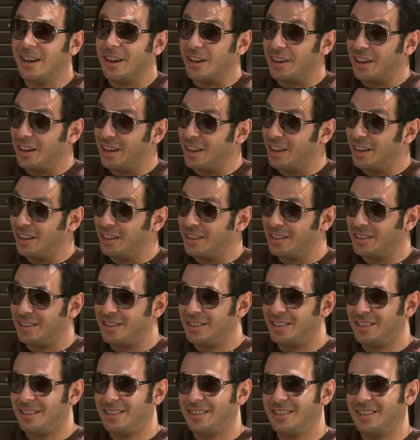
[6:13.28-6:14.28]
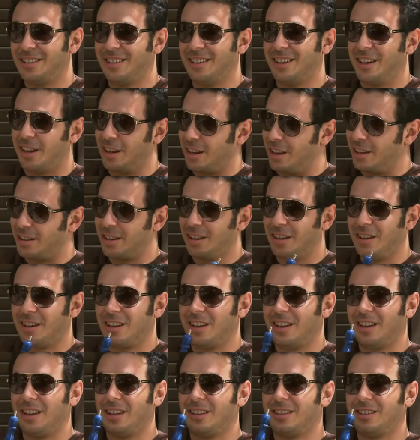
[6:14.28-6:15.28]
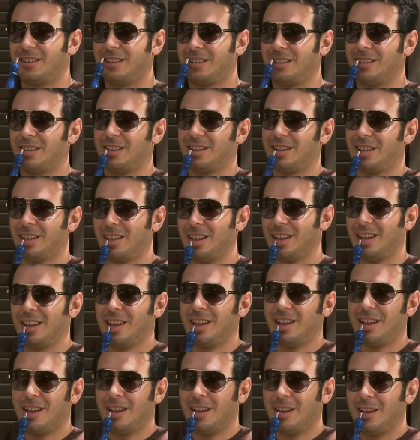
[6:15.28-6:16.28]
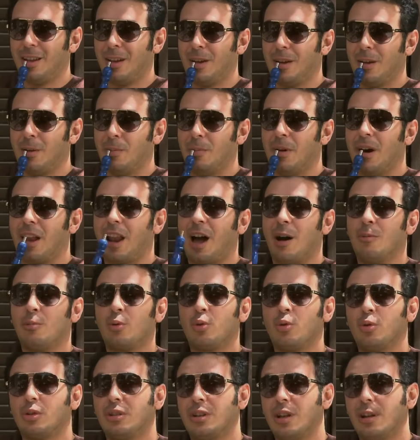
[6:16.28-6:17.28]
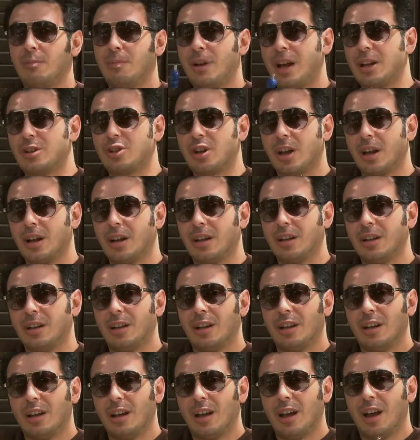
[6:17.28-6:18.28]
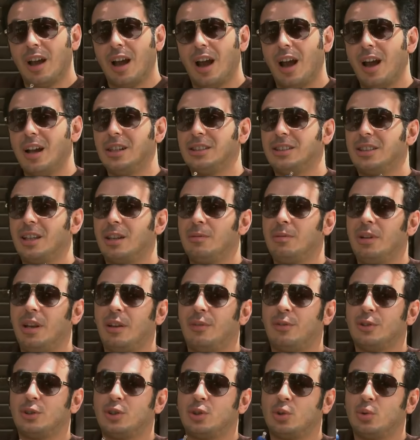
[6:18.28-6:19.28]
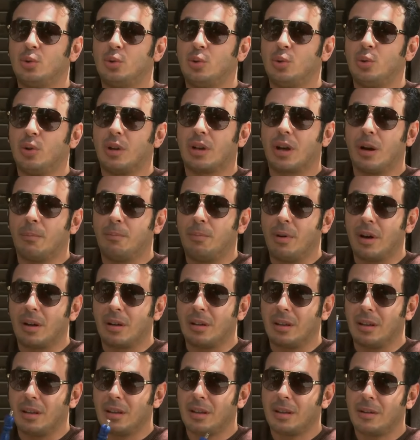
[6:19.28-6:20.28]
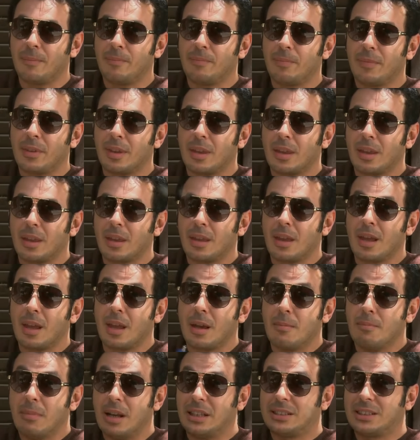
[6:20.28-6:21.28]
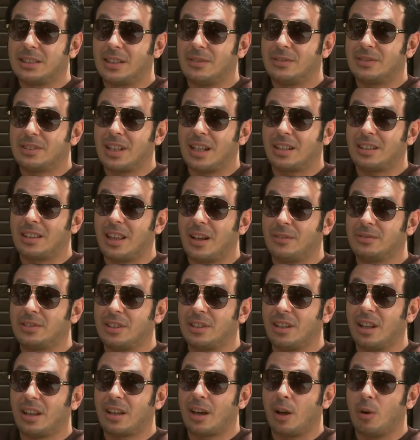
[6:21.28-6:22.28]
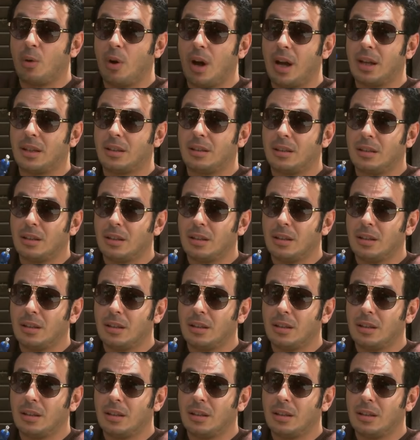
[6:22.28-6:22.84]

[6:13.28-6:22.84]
قريت قريت قريت بقى العمروتي الباشا عايز يرميني في السوق ويكبرني بس في ذات نفس تلك الوقت